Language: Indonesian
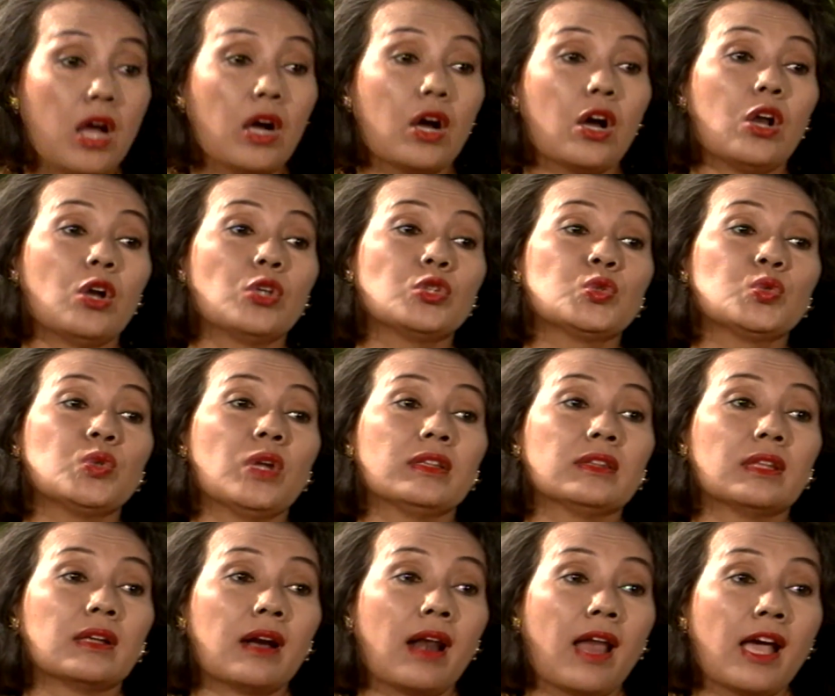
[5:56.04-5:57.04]
Kalau sudah
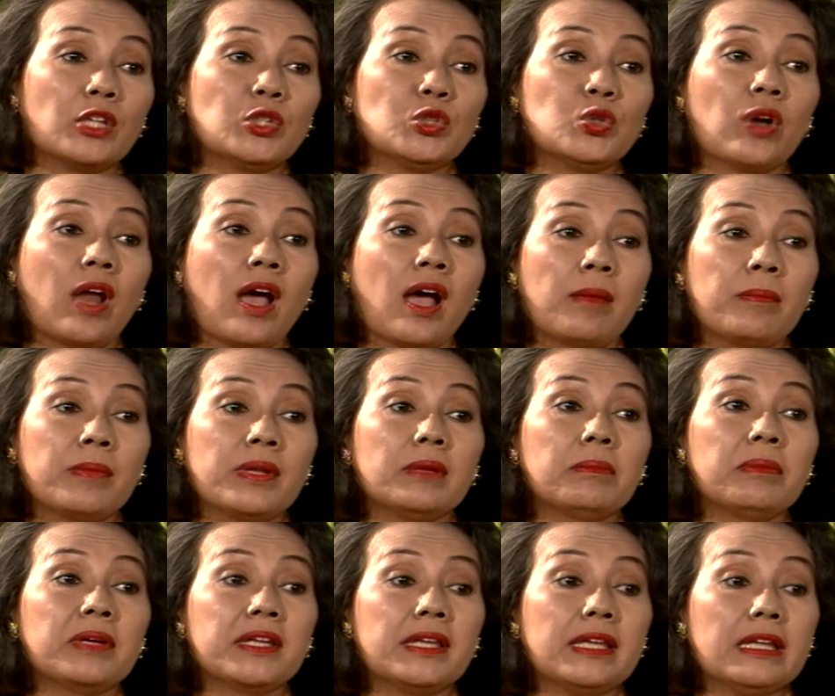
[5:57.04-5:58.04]
terlanjur hamil
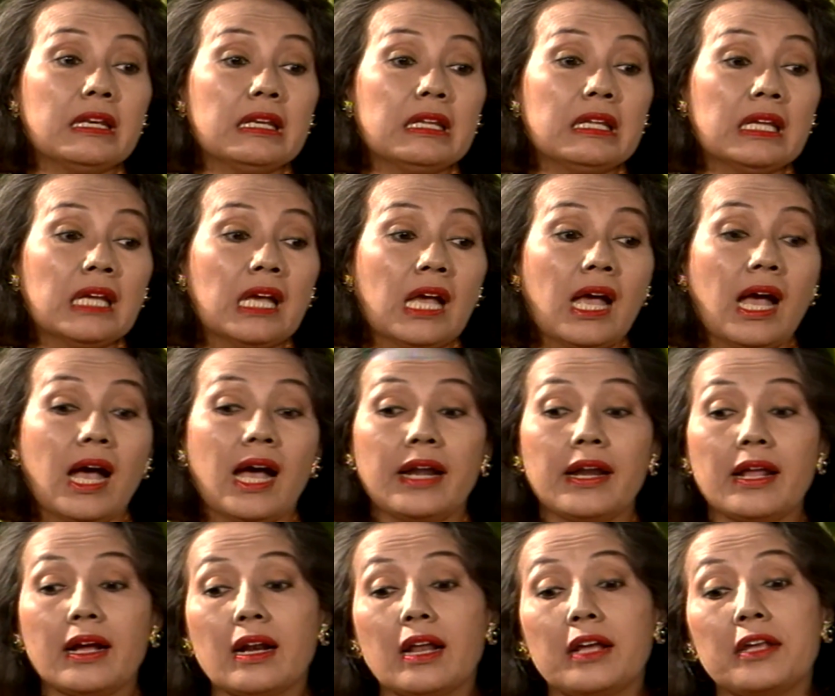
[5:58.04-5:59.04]
begini,
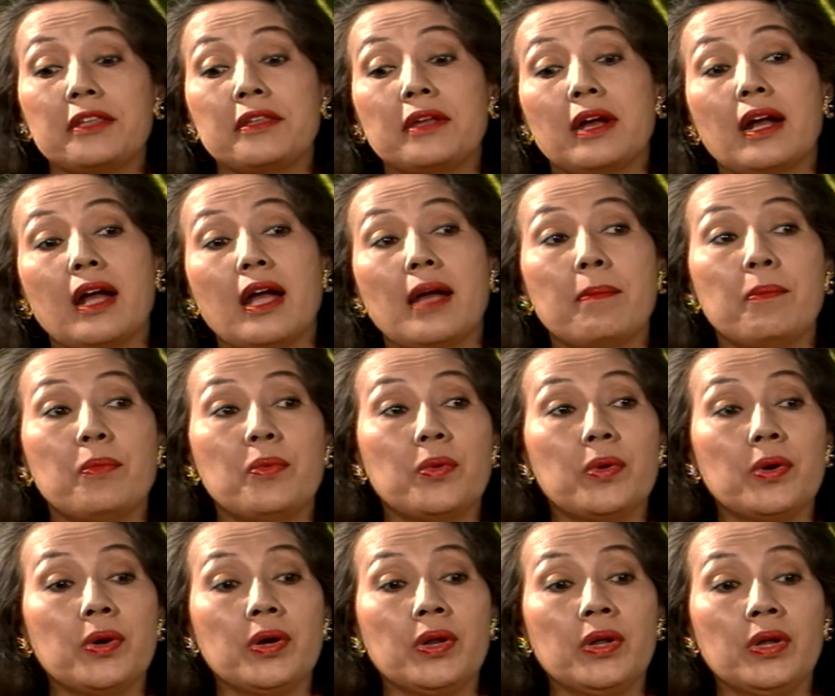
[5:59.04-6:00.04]
anak lakinya
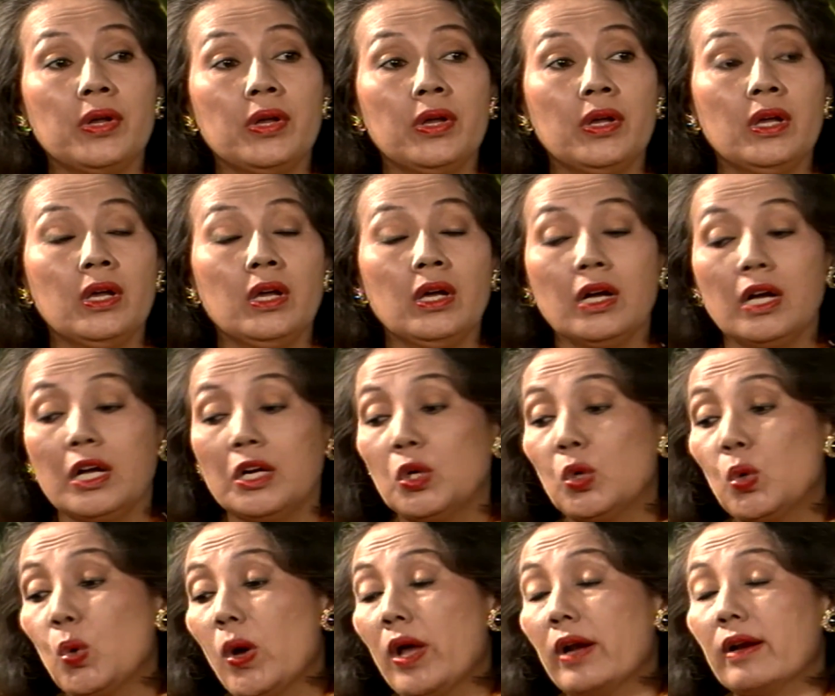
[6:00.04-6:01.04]
kabur, kan
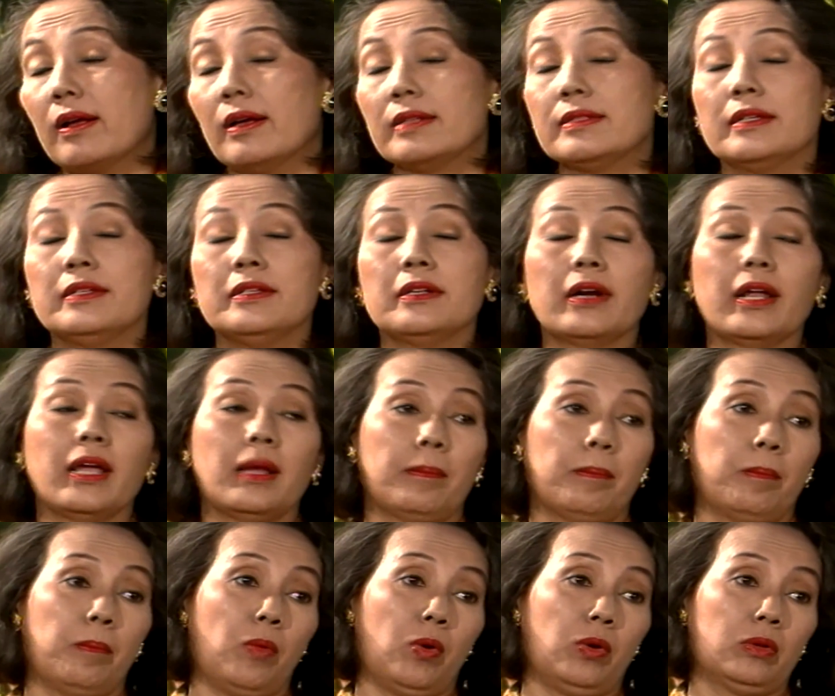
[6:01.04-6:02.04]
keluarga jadi
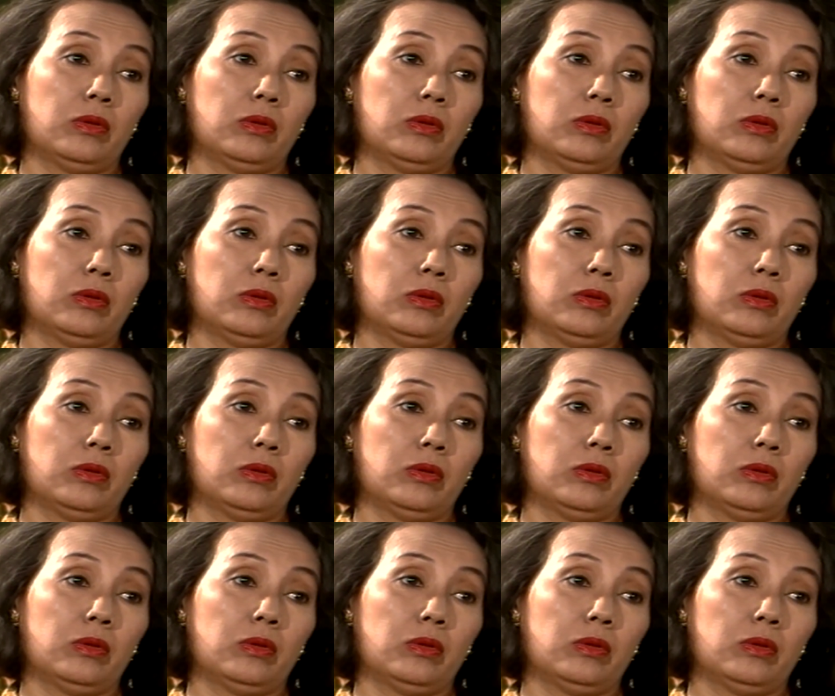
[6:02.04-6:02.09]
repot.